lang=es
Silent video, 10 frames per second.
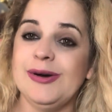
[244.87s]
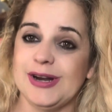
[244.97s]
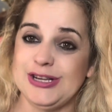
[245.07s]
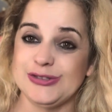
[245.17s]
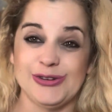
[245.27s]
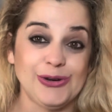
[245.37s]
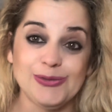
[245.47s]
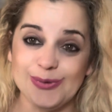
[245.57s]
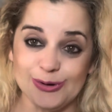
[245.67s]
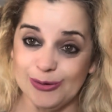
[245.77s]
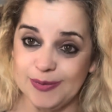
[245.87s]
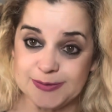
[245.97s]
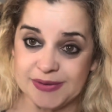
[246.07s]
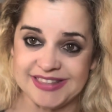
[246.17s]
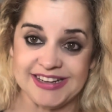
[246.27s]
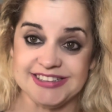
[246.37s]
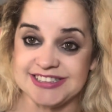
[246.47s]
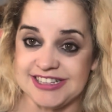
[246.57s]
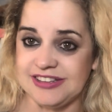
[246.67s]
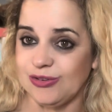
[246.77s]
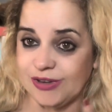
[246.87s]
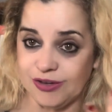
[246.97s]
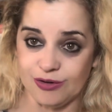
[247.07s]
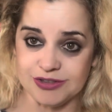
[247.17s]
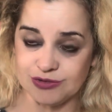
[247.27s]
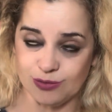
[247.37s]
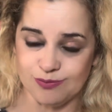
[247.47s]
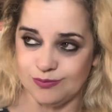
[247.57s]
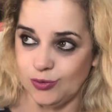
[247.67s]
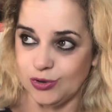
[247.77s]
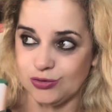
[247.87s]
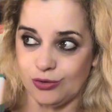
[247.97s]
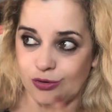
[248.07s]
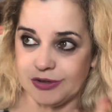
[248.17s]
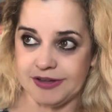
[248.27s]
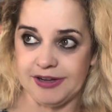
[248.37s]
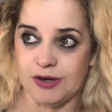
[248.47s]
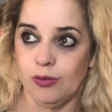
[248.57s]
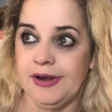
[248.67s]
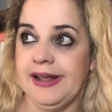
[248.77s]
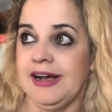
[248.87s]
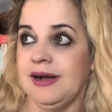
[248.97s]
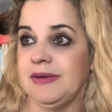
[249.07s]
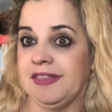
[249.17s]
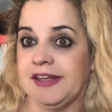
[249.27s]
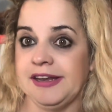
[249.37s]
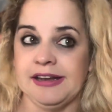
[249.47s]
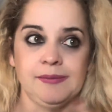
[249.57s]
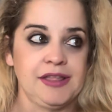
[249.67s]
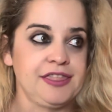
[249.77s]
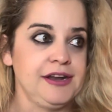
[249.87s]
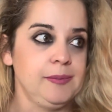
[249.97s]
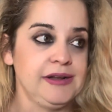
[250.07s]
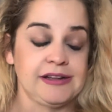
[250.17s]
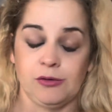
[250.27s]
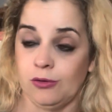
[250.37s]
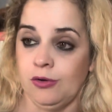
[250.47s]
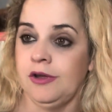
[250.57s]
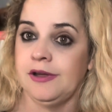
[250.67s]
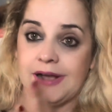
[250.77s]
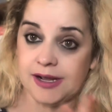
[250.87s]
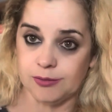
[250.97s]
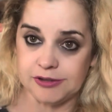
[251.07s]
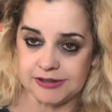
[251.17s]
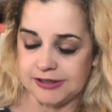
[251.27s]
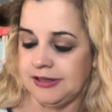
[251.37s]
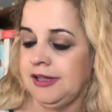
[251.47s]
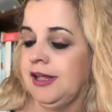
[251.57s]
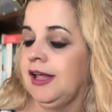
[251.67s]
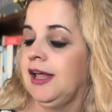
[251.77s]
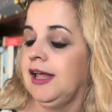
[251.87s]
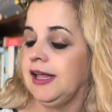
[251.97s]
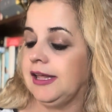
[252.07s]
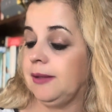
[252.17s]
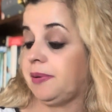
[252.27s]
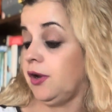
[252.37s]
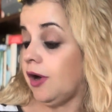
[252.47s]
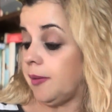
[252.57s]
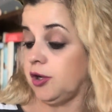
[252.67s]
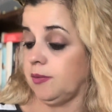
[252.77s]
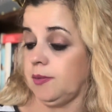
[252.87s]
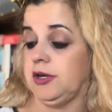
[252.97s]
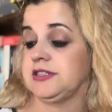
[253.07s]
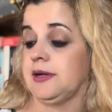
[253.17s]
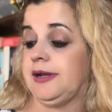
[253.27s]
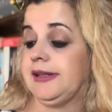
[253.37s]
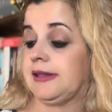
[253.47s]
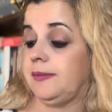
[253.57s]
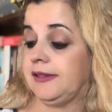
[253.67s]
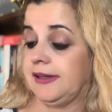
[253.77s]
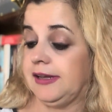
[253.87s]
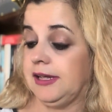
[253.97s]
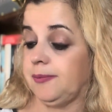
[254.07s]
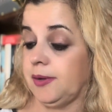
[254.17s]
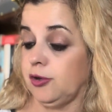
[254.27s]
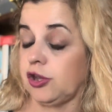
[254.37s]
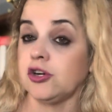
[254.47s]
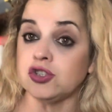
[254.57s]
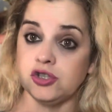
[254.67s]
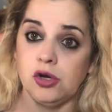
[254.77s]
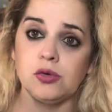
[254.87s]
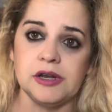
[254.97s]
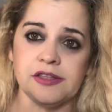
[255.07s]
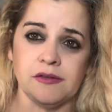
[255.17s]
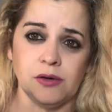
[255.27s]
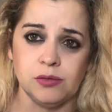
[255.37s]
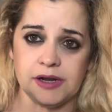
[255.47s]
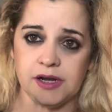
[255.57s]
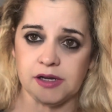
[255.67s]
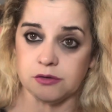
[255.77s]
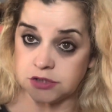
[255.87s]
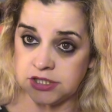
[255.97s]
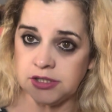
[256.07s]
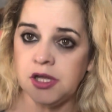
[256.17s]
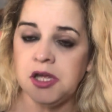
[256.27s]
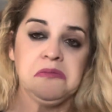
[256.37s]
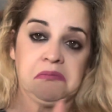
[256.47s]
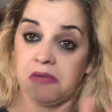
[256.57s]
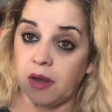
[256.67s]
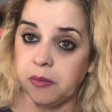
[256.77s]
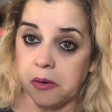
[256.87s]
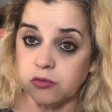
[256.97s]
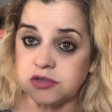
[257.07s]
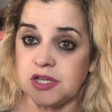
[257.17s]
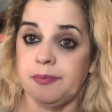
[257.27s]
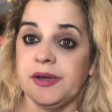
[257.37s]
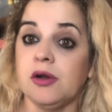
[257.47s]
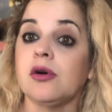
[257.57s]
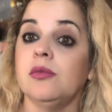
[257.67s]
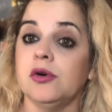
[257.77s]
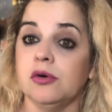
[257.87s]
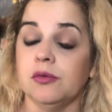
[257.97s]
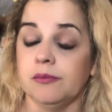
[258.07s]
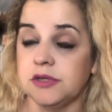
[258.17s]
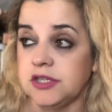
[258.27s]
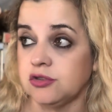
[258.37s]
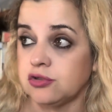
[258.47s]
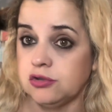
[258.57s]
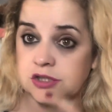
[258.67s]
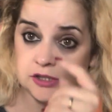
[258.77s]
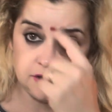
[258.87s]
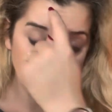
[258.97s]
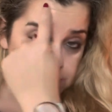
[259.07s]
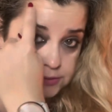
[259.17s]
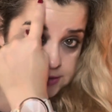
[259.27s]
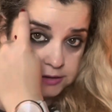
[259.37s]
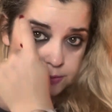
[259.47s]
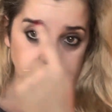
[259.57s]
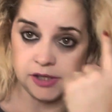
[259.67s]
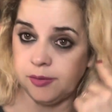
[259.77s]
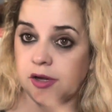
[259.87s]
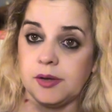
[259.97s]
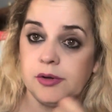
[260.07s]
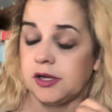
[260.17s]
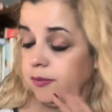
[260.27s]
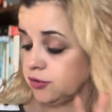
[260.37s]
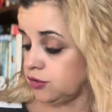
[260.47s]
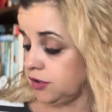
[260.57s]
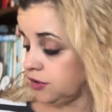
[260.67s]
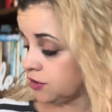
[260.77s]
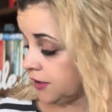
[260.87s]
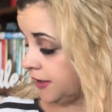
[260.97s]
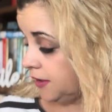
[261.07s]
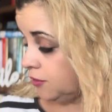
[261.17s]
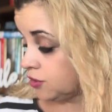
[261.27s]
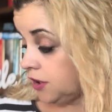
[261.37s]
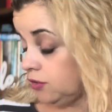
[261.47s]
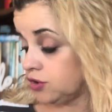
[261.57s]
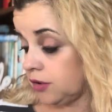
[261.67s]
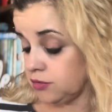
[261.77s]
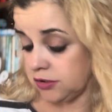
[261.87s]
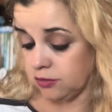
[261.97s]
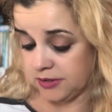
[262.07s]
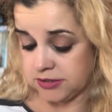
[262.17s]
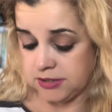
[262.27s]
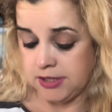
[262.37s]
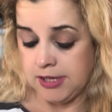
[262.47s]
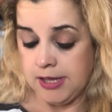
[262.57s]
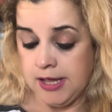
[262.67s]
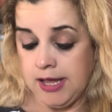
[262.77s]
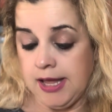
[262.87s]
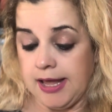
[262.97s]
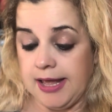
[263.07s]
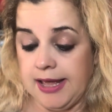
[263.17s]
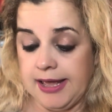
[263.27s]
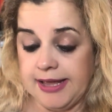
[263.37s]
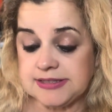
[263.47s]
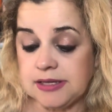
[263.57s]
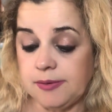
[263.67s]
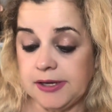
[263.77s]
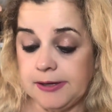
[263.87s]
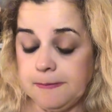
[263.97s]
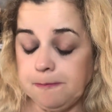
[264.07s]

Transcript: porque es un olor un poco especial, extraño, que no es, no es un olor que diga huele a mandarina, manzana, plátano, no, árbol de té. Y, pero a mí no me molesta, ¿vale? También tiene prebióticos. Yo lo he utilizado alguna noche y a mí me gusta. Pero como mis hijos son los que tienen algún granito por aquí, por aquí, por aquí, pues son ellos el que, los que lo están usando más. Eh, este viene